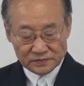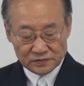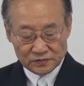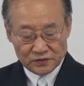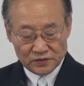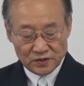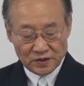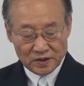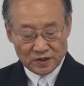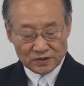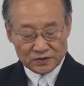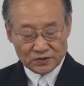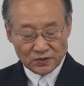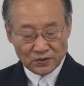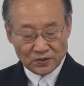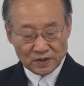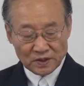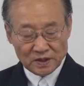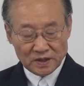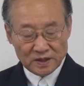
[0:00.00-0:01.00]
주의
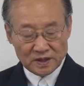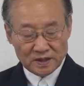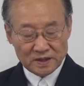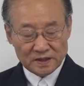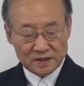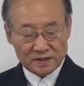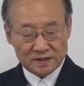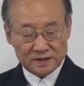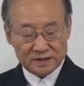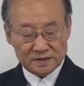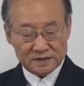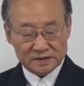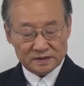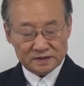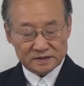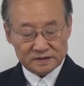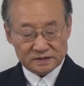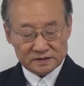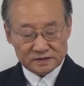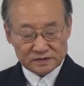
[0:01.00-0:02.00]
종이
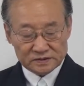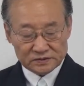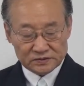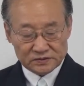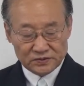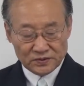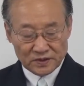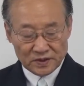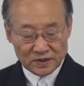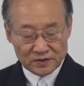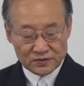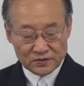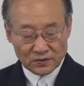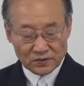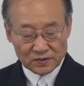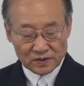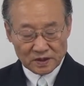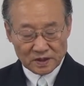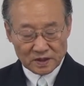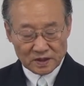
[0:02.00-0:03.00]
주의
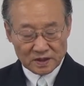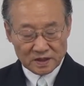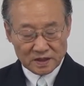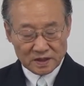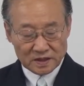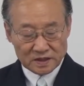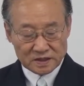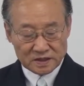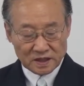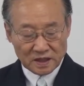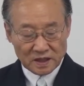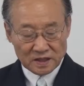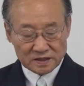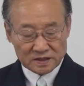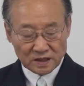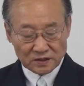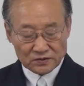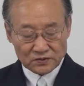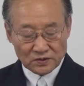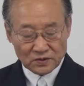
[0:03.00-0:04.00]
종들은 이스라엘
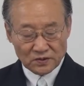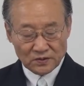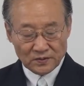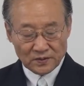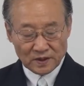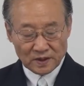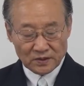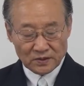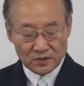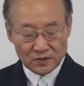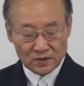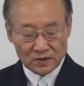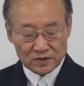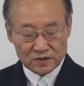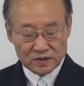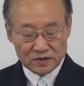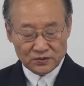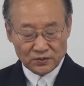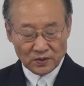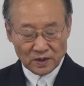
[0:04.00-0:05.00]
자손을 위하여
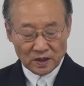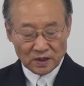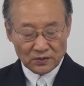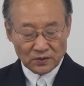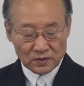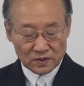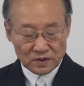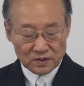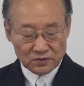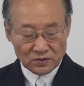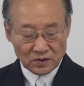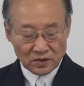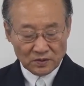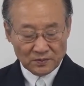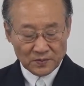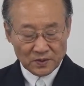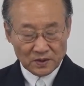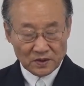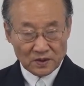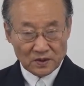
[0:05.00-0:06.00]
치화로 유
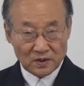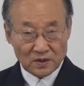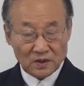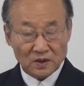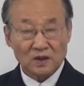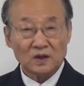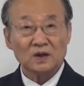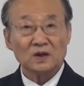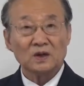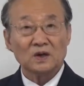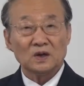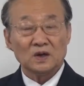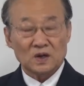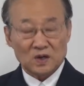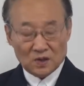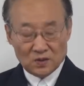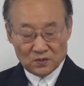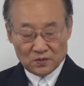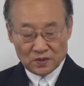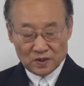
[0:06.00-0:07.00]
기도하며
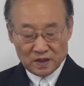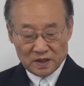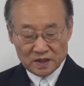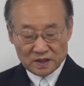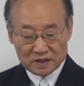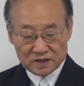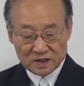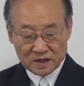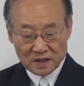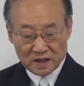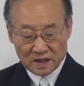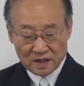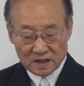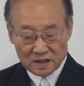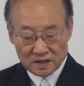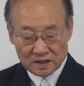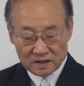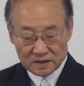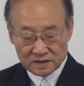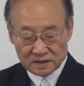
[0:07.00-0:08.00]
우리
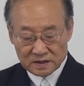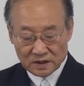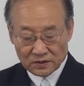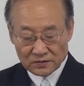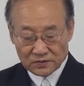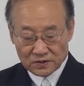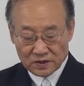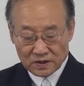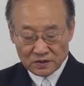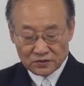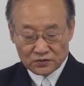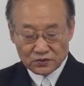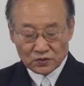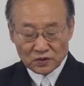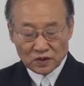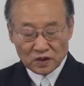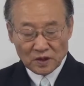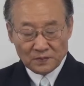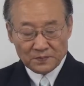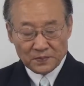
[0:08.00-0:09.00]
이스라엘 자손이
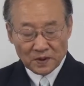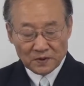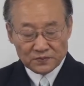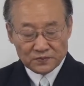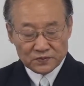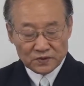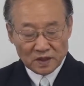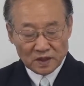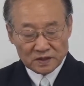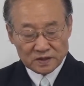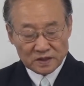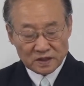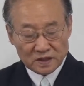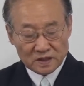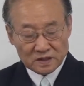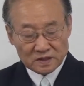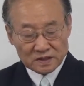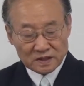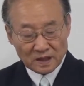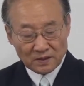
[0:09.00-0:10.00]
주께 범죄한
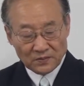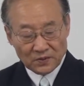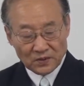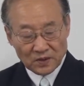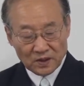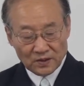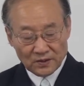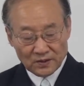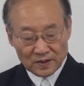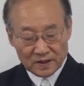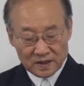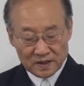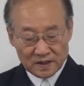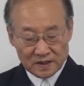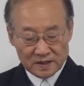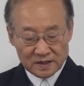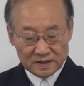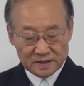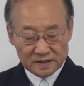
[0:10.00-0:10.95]
죄를 자복하오니